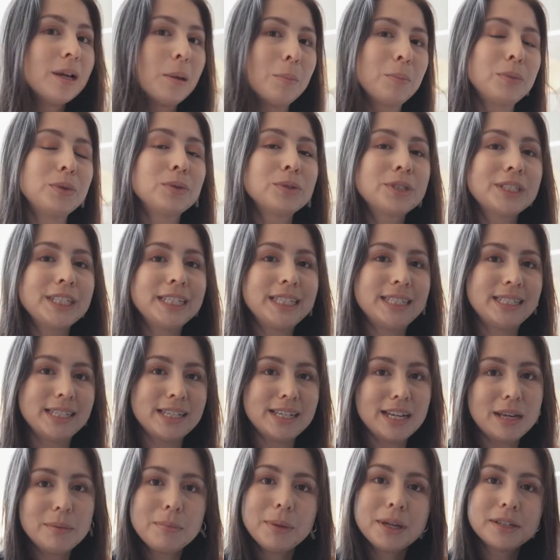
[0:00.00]
benutze ich
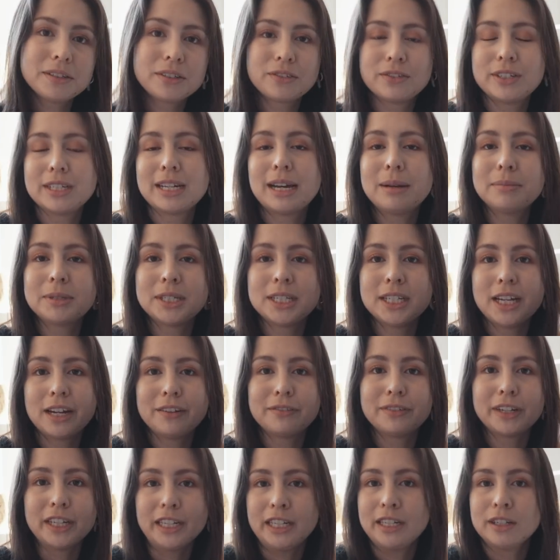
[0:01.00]
den immer, deswegen habe ich ihn
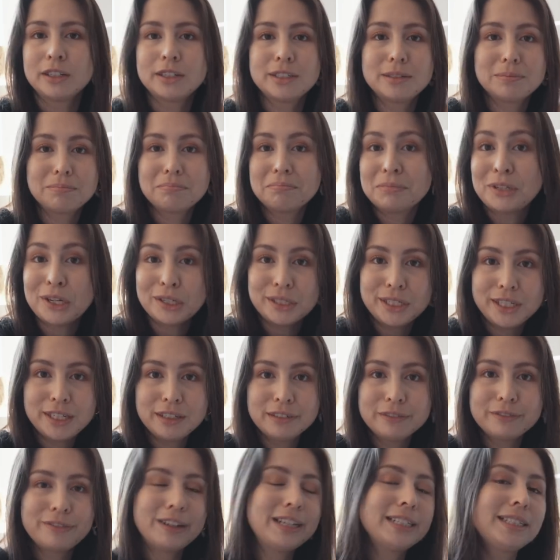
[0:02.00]
einfach hier da
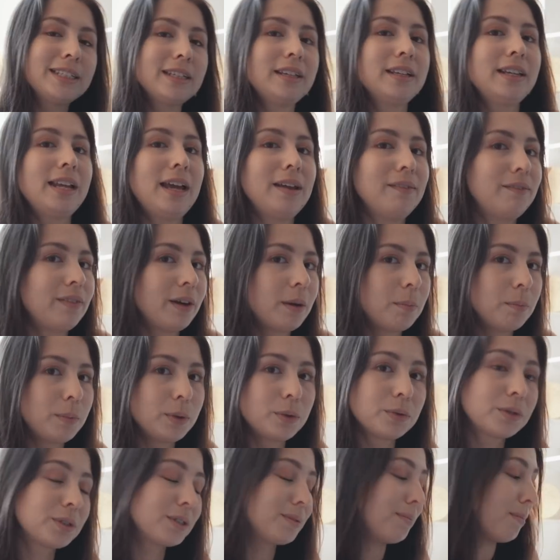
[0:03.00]
liegen, falls ich ihn einfach
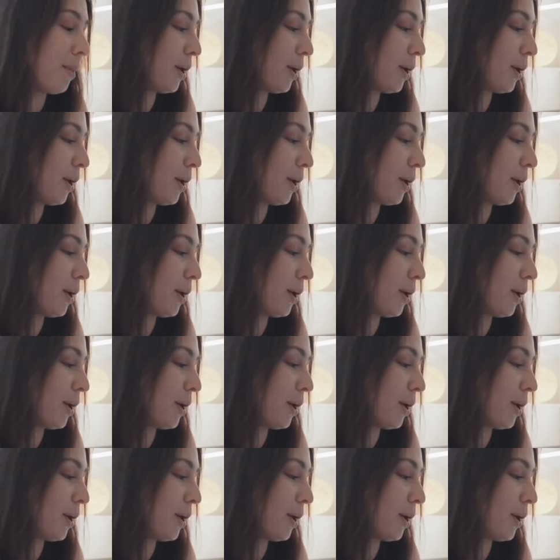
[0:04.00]
benutzen